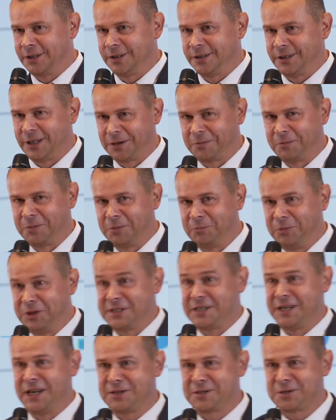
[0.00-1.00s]
jakby
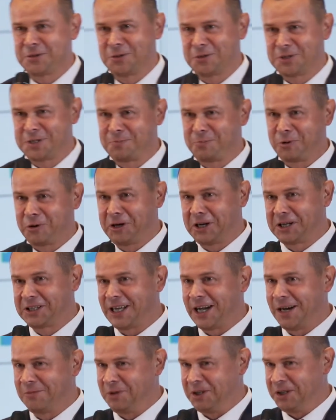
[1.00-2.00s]
biznesu z
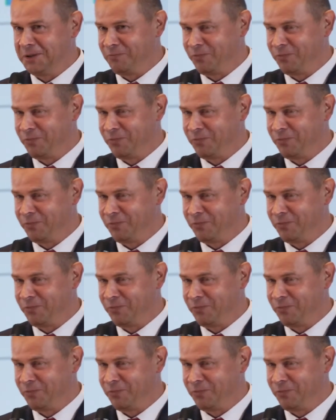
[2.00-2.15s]
projektami.